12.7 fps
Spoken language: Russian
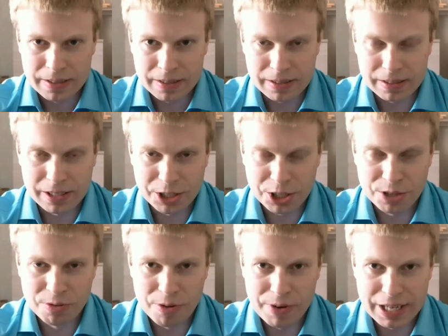Для
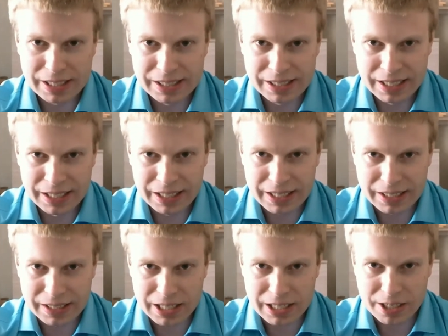чего вы это
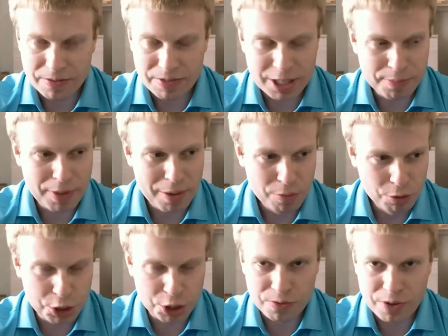делаете? Ведь
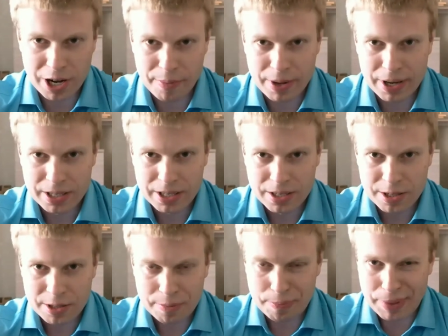помочь вам
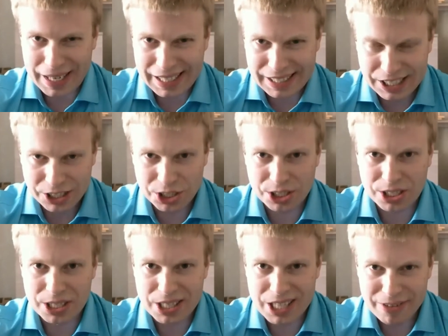
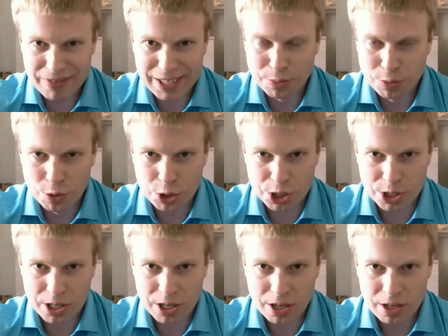практически
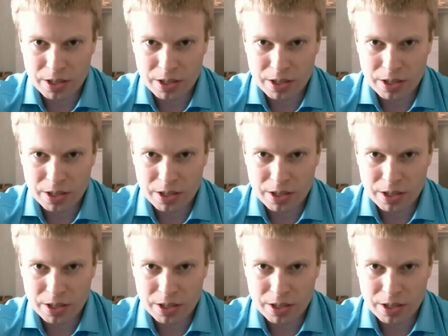невозможно.